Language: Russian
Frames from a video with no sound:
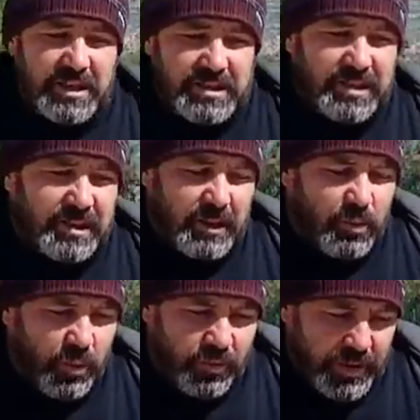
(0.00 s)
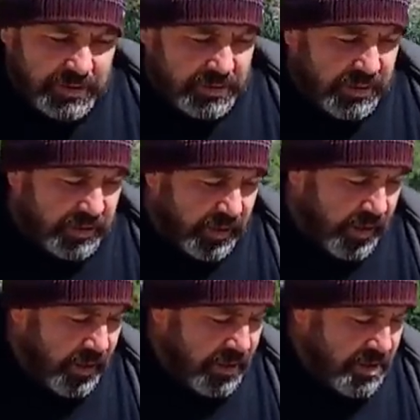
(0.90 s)
если там у вас где-то
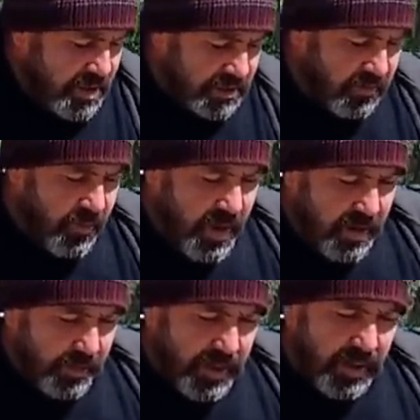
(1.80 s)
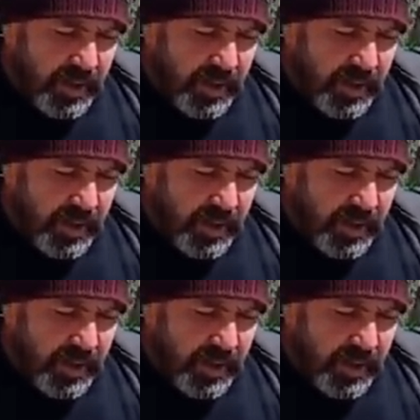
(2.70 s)
есть выемка,